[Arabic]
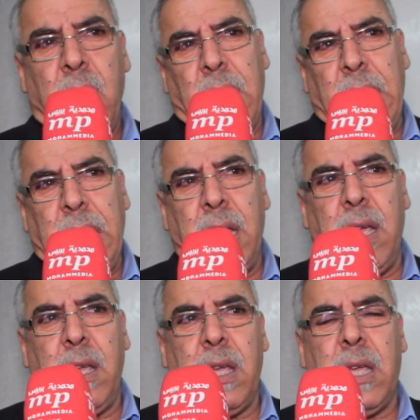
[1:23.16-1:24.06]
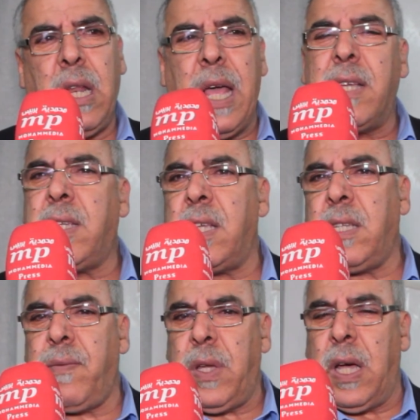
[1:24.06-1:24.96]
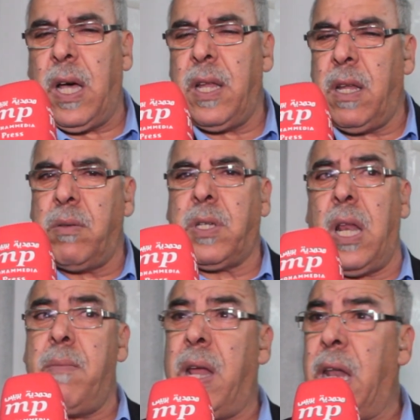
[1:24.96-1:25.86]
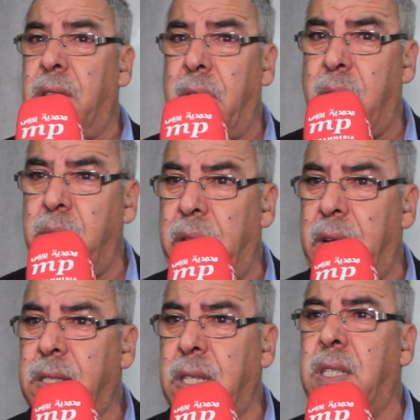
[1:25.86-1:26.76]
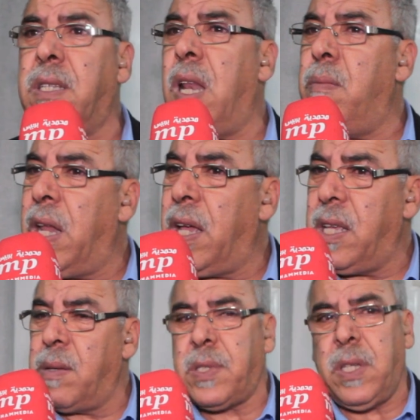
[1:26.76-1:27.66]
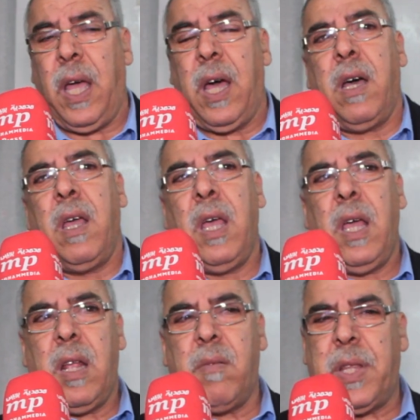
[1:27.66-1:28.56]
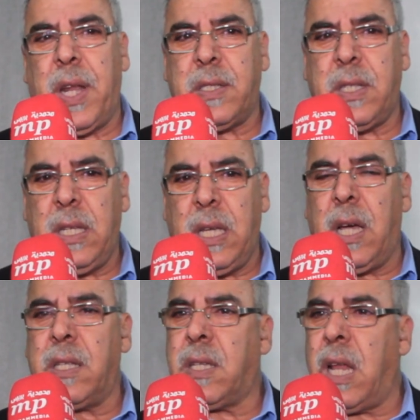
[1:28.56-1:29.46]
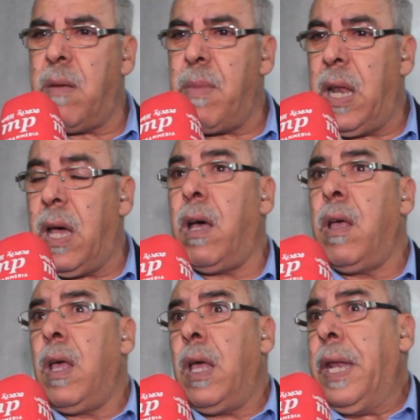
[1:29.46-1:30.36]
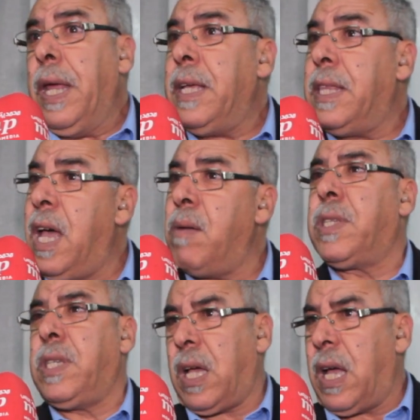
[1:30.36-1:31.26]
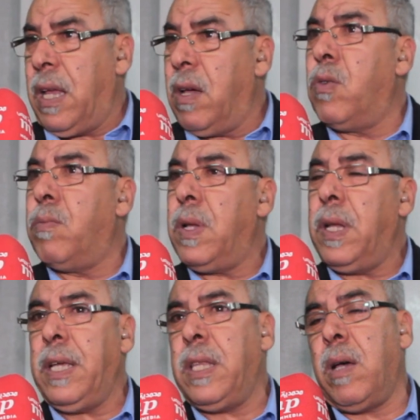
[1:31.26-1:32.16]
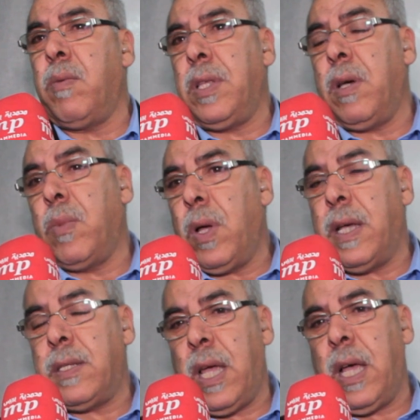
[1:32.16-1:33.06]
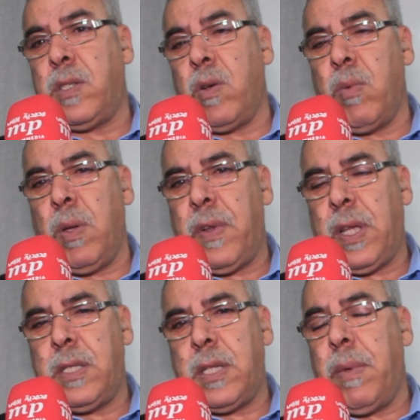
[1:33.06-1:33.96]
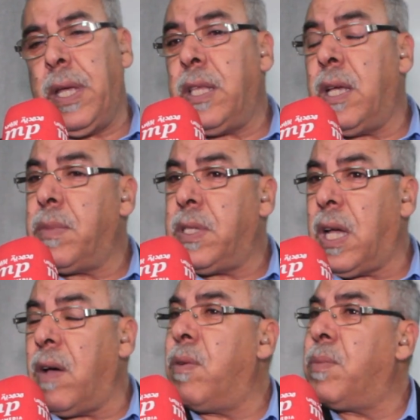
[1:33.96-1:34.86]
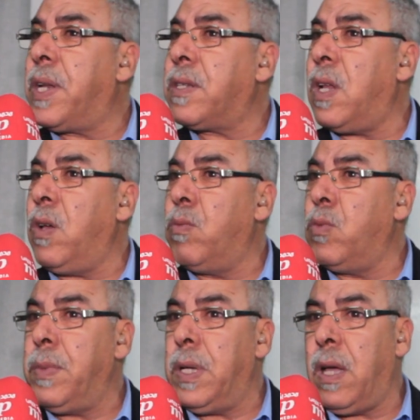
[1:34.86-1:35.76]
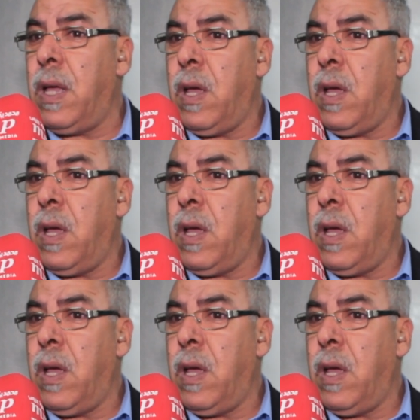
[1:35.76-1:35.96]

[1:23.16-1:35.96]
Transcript: اللي الاساسي فيها انه تكلم على الهدر المدرسي تكلم على غياب الصحه المدرسيه تكلم على انعدام الثقه اليوم انعدام وهذا اساسي ومهم في الكتاب انعدام الثقه في المدرسه العموميه